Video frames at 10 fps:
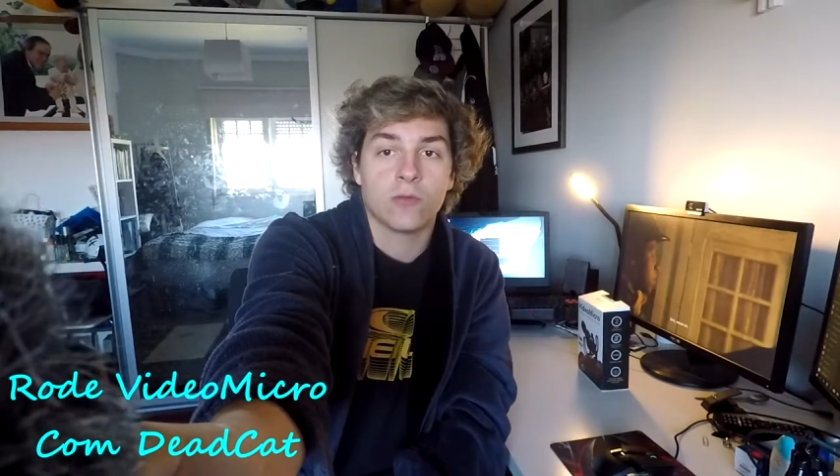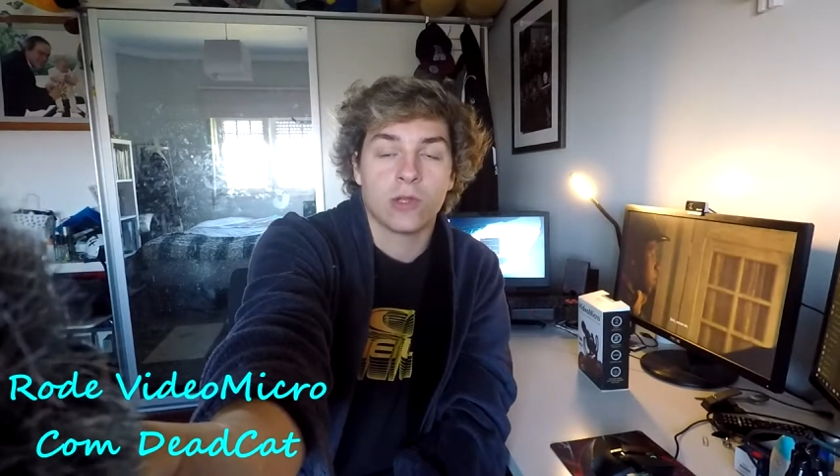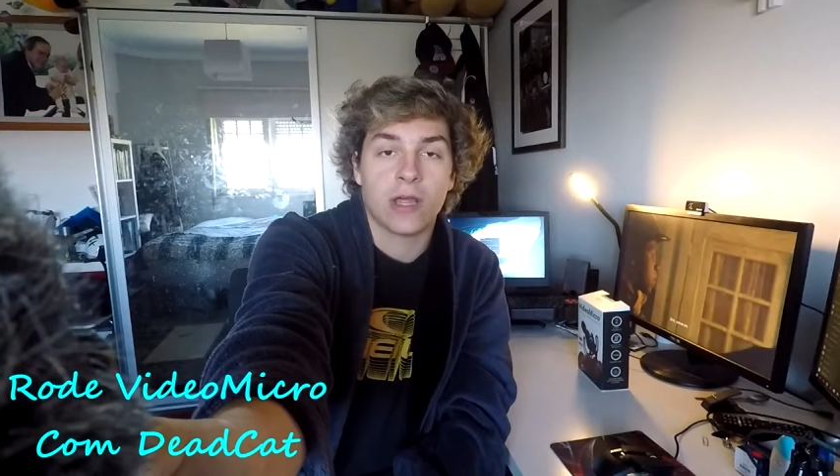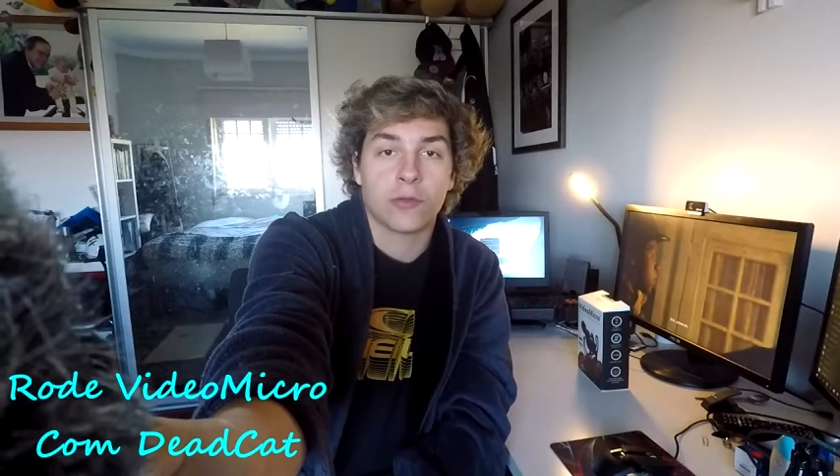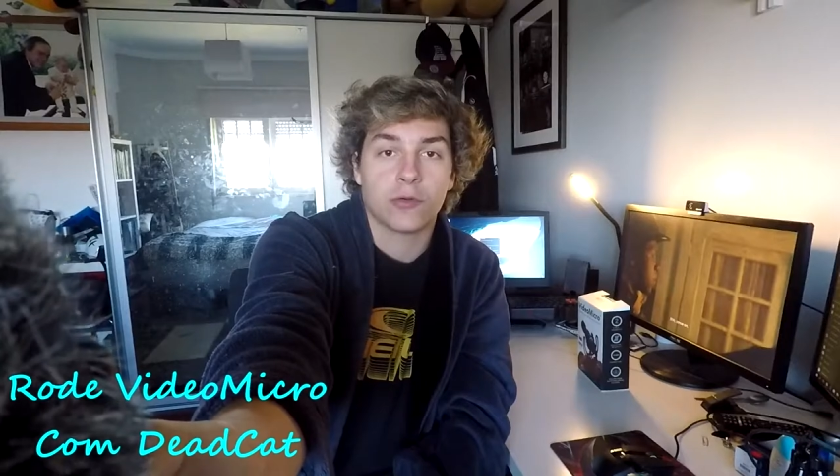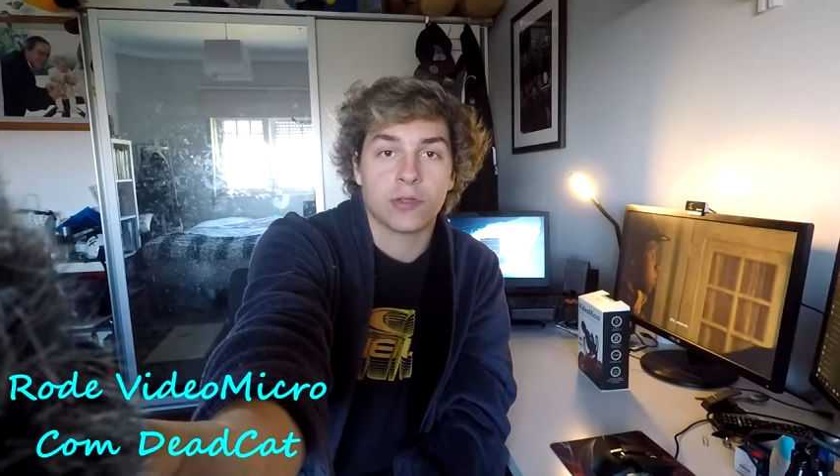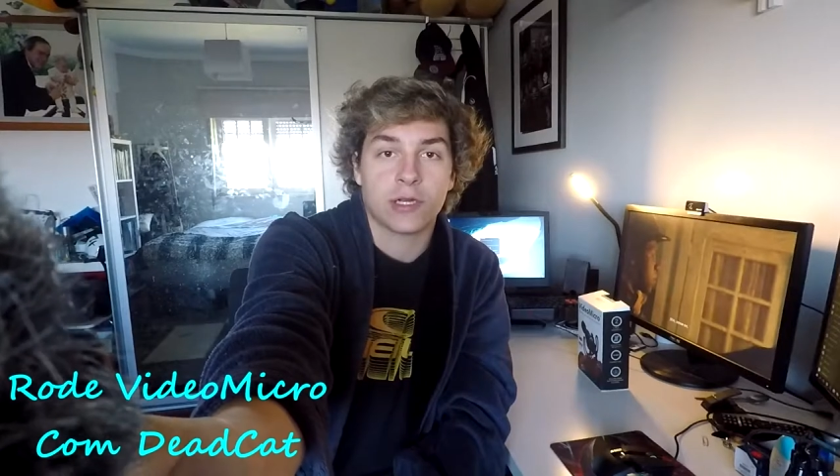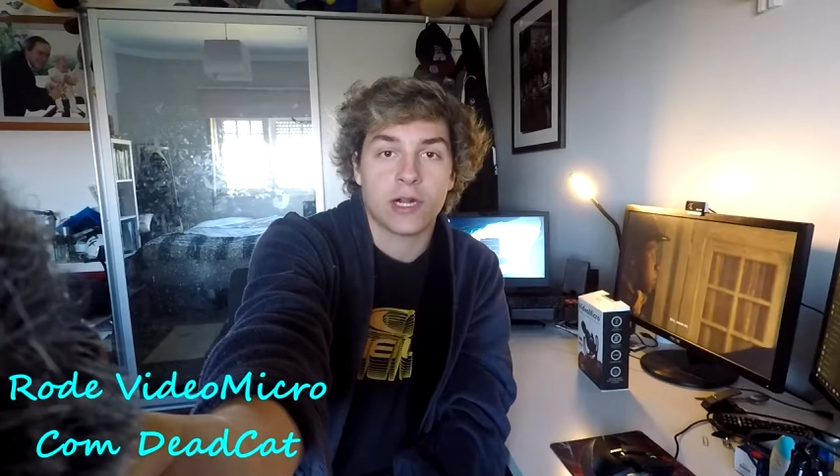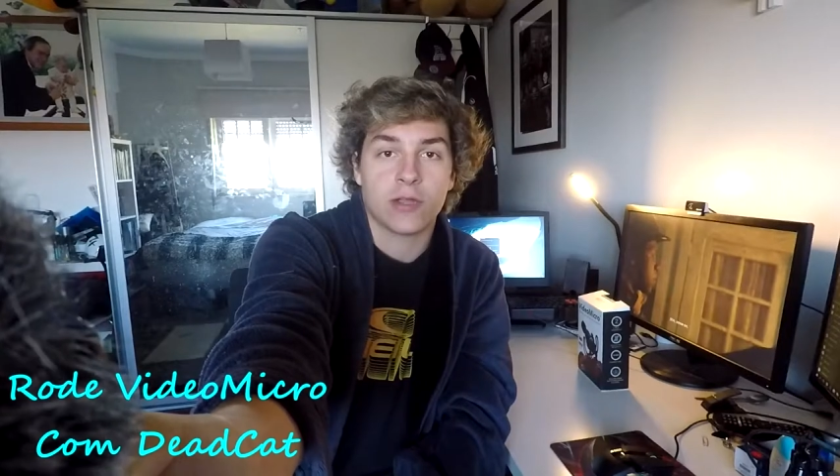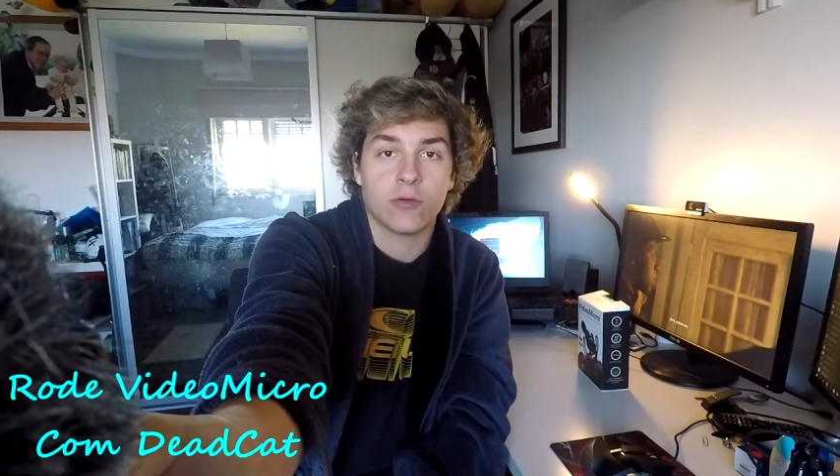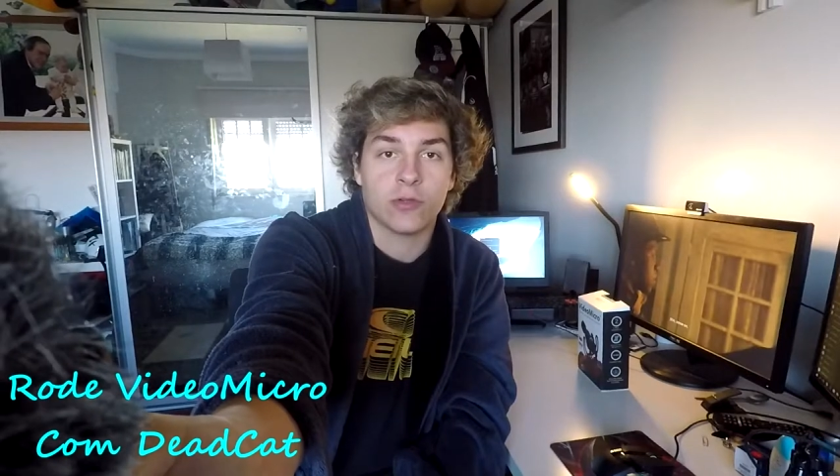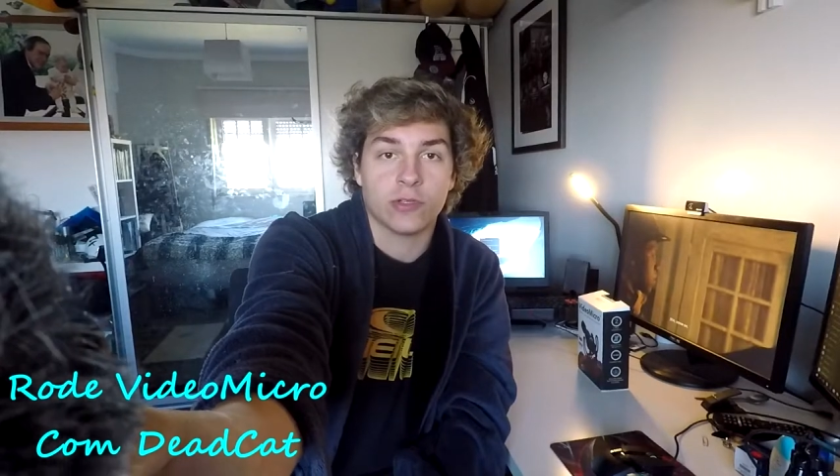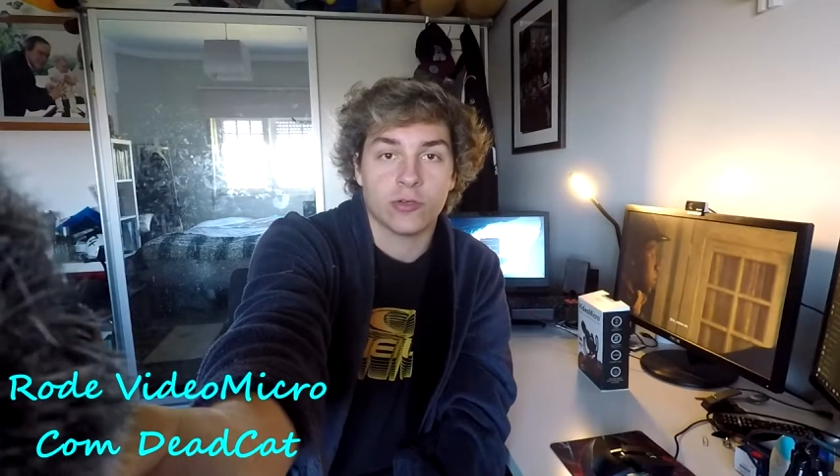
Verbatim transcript: o lado contrário onde eu